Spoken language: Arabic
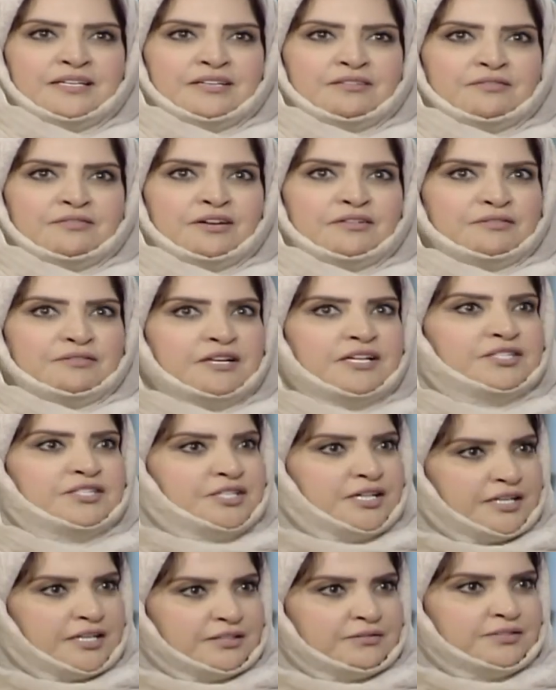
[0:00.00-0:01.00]
ففعلا
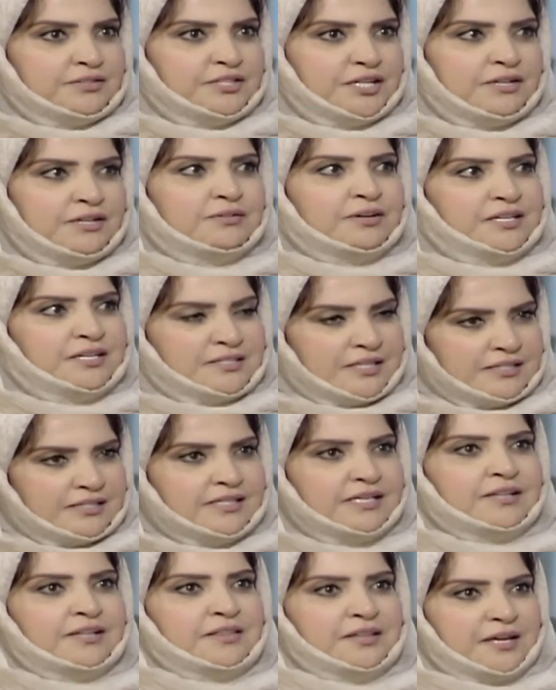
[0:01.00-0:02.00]
شاركت في جنيف وحصلت
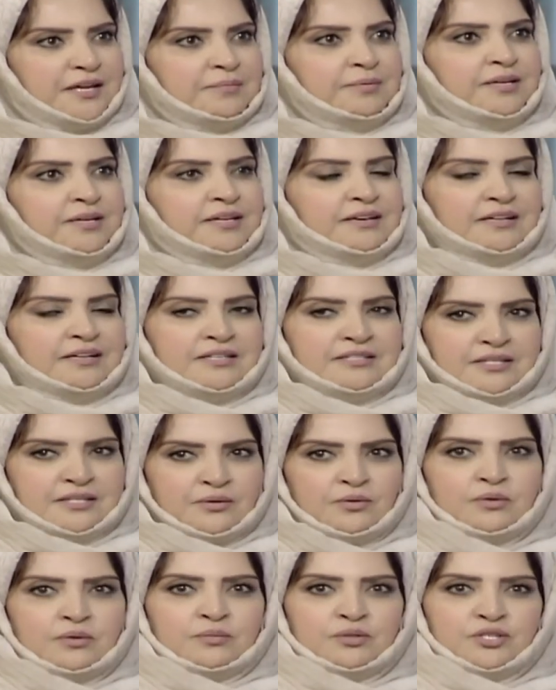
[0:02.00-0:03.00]
على الذهبيه كانت
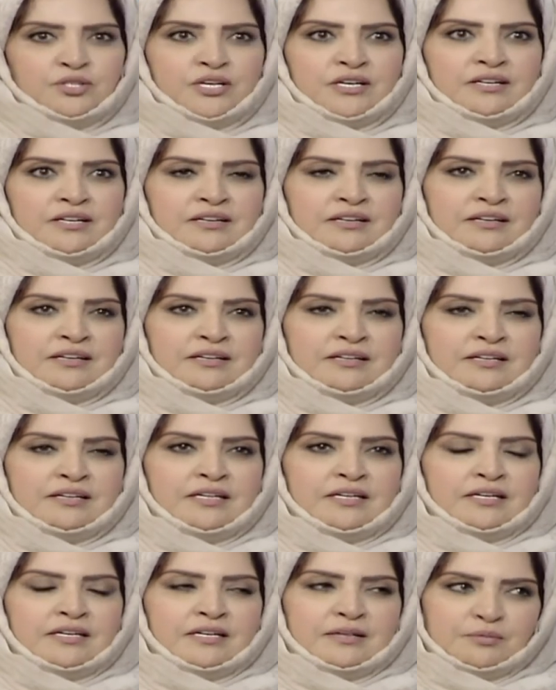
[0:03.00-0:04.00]
اول مشاركه ما
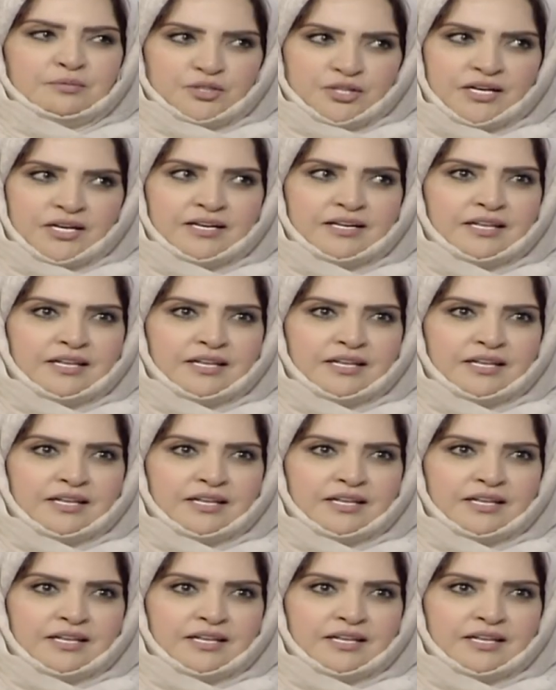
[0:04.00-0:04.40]
شاء الله المشاركه